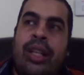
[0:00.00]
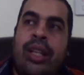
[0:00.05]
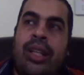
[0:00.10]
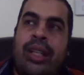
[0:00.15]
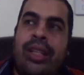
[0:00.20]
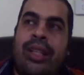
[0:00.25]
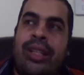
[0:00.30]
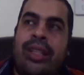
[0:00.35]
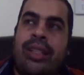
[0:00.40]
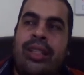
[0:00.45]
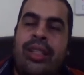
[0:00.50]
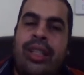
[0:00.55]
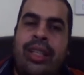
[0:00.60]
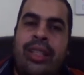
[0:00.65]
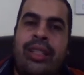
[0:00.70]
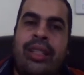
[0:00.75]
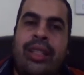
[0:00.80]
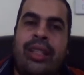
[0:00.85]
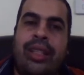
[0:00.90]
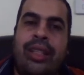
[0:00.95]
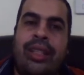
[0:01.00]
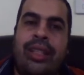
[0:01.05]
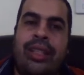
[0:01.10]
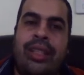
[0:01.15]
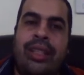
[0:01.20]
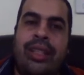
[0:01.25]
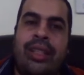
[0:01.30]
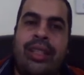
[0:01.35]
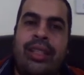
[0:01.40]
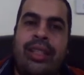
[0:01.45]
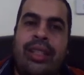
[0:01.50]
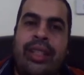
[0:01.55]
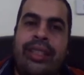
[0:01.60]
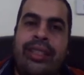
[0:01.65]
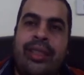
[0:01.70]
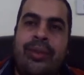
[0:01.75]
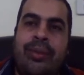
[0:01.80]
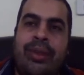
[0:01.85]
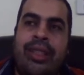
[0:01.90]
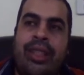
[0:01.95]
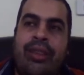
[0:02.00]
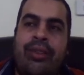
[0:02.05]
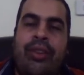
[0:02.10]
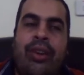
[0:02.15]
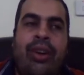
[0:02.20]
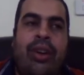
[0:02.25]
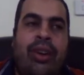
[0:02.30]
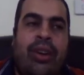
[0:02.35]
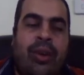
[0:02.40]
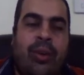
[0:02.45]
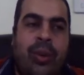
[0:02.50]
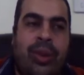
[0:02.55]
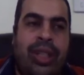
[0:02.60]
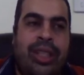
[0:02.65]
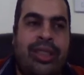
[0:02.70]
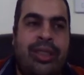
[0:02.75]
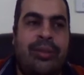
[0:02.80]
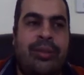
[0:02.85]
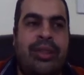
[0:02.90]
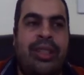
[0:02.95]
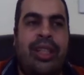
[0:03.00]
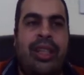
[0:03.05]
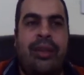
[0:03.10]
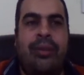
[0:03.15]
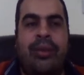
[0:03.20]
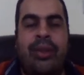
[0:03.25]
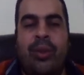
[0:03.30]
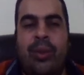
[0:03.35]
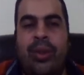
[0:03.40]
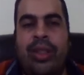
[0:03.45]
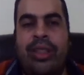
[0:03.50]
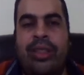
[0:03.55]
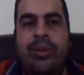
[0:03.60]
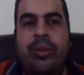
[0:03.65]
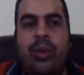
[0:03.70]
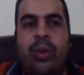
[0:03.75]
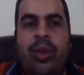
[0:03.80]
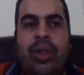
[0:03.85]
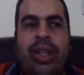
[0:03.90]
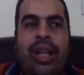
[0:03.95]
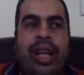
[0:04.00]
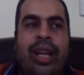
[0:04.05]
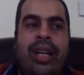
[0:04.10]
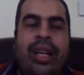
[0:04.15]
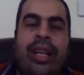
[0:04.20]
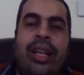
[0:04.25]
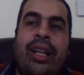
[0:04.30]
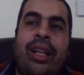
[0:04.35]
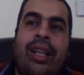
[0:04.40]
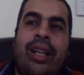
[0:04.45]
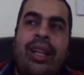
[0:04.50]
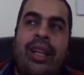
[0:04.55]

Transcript: آه، ان احنا لازم نتفاخر ولازم نعمل ولازم كل حاجه